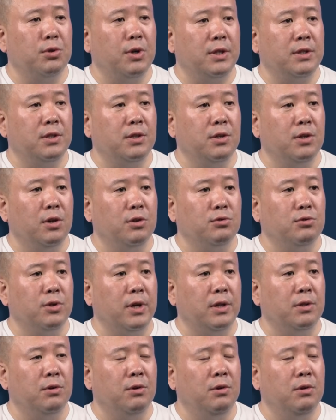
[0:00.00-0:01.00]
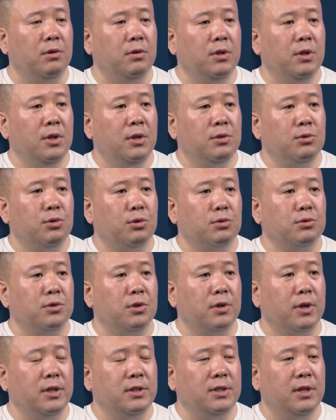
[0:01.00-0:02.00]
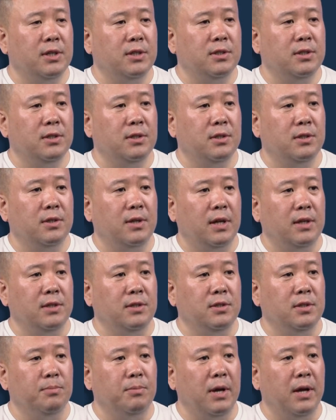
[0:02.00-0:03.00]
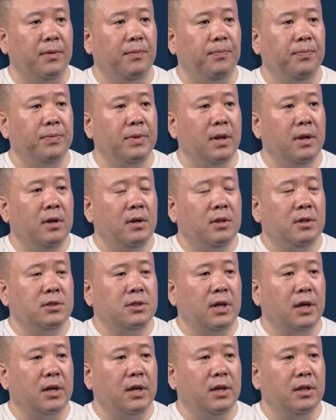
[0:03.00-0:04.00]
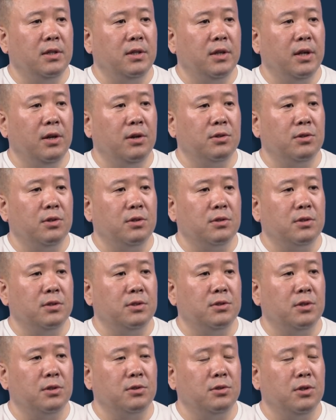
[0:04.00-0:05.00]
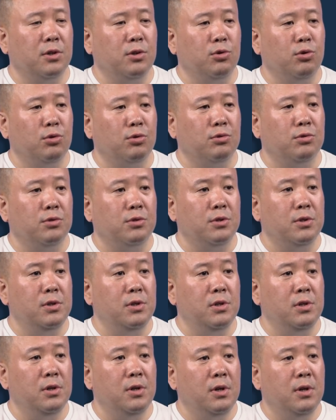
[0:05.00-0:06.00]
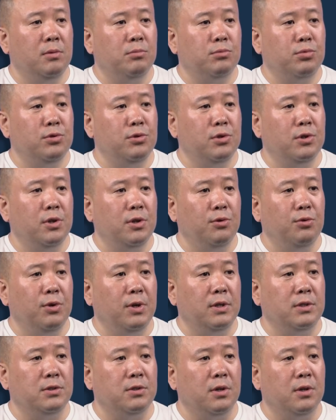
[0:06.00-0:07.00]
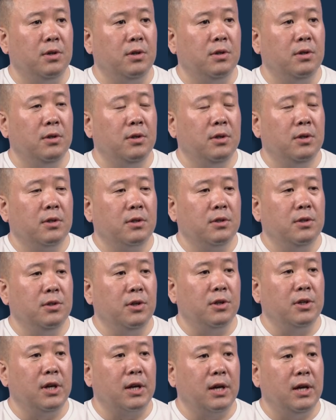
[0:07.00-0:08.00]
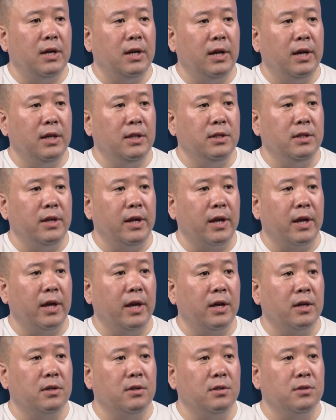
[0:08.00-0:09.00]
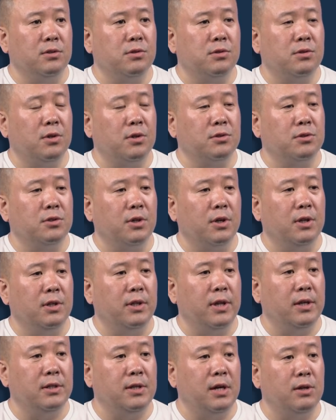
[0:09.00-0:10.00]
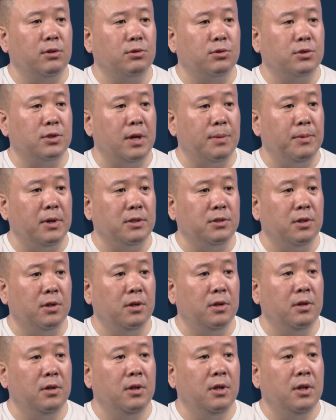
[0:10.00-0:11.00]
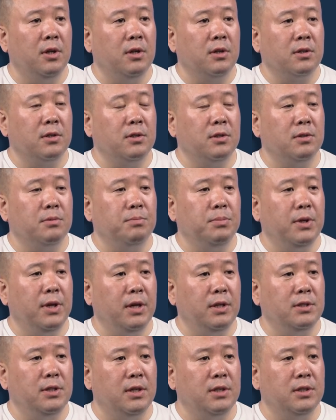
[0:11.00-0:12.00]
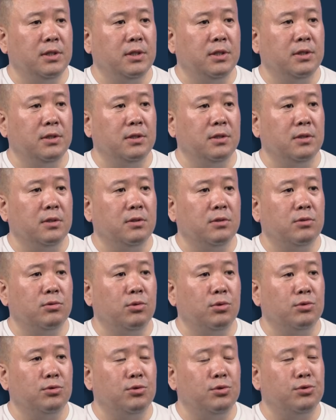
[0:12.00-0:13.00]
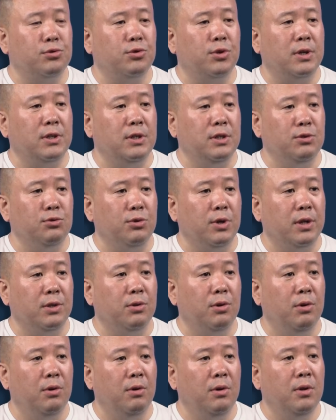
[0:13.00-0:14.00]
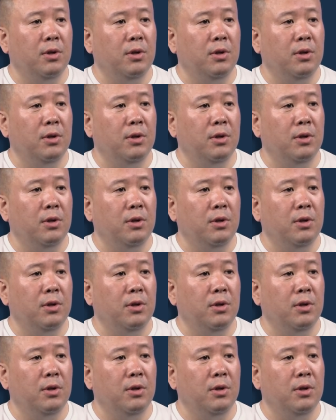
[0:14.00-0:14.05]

같은 경우에도 동성애자들은 아니지만 자기들의 어떤 그 성적인 욕구를 풀기 위해서 그 연약한 아이들에게 그런 성적인 대상으로 삼아서 그 피해자들은 또 출소한 이후에도